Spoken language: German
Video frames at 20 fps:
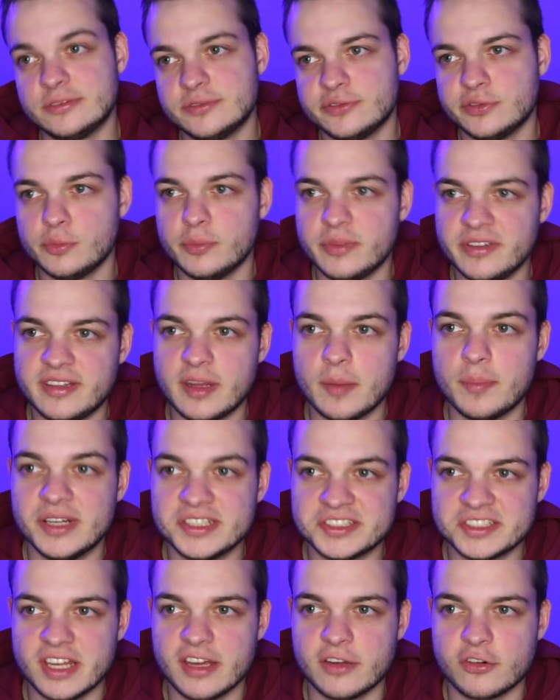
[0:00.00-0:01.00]
äh, für mich der
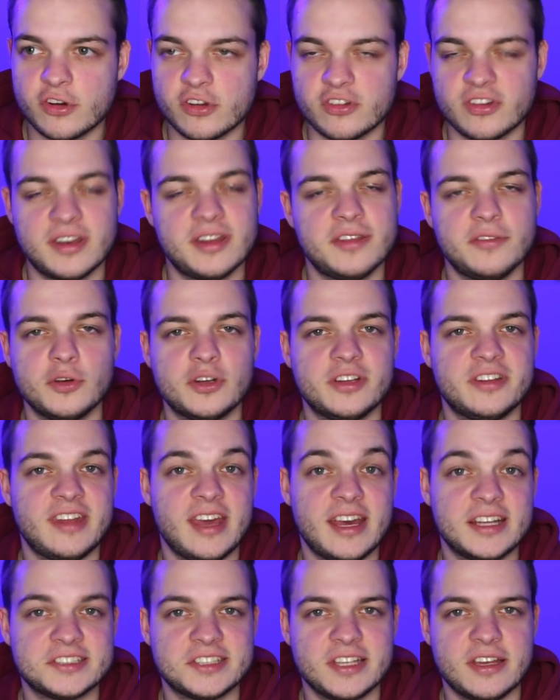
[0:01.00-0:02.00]
beste Edge Rusher, nicht wirklich der
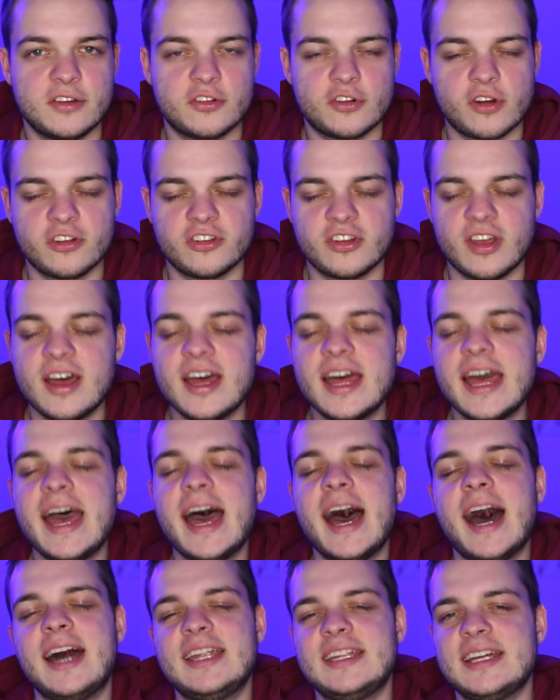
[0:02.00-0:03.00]
erste Edge Rusher,
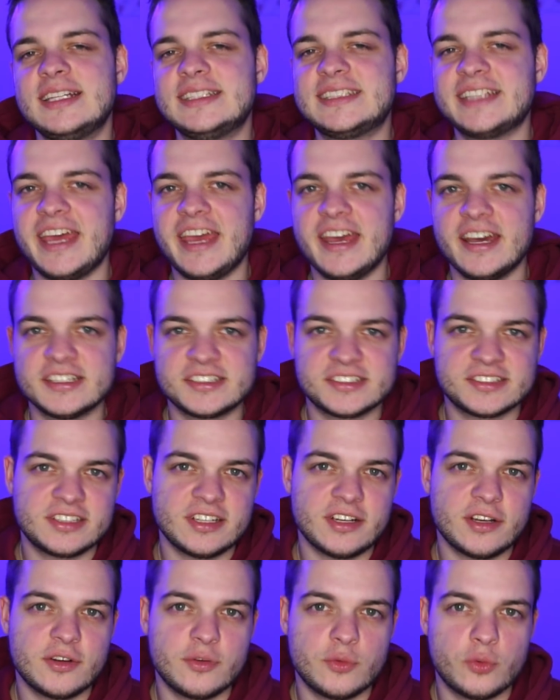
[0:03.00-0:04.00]
hat als
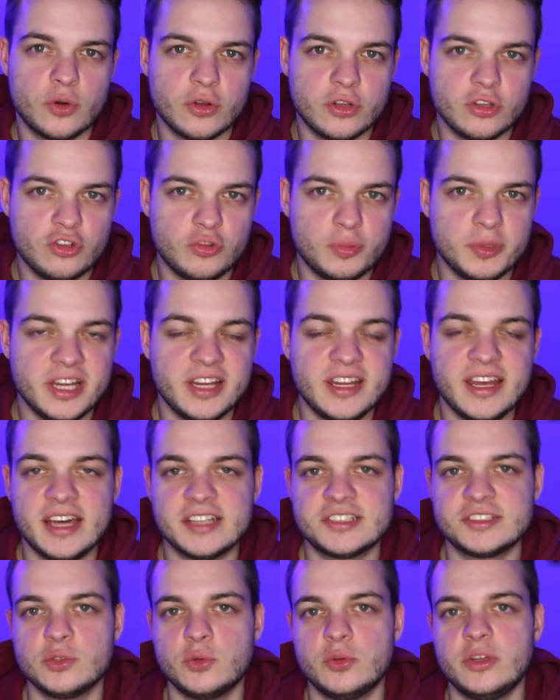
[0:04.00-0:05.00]
erster Rookie-Spieler der
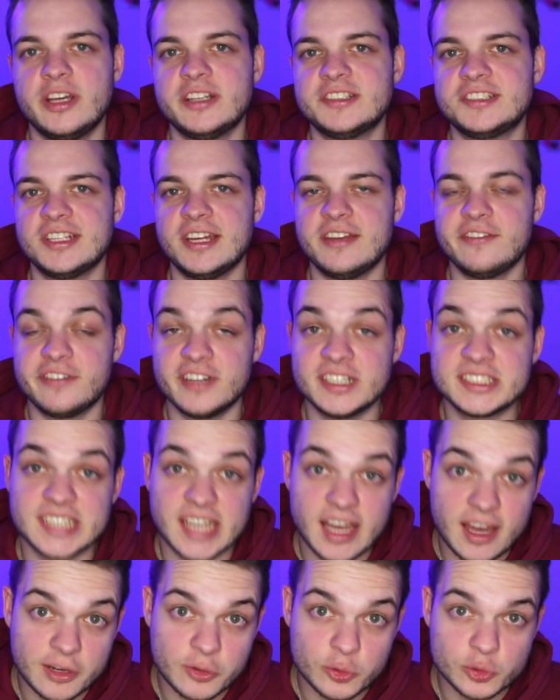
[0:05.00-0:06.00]
ersten Runde jetzt seinen
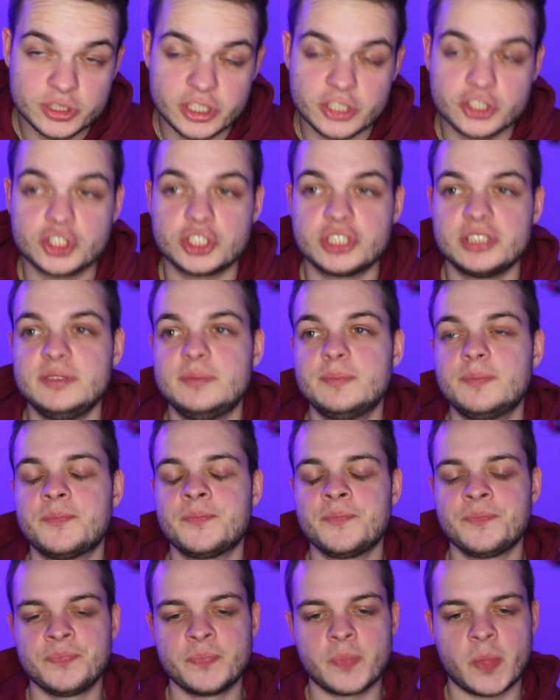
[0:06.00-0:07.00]
Vertrag unterschrieben.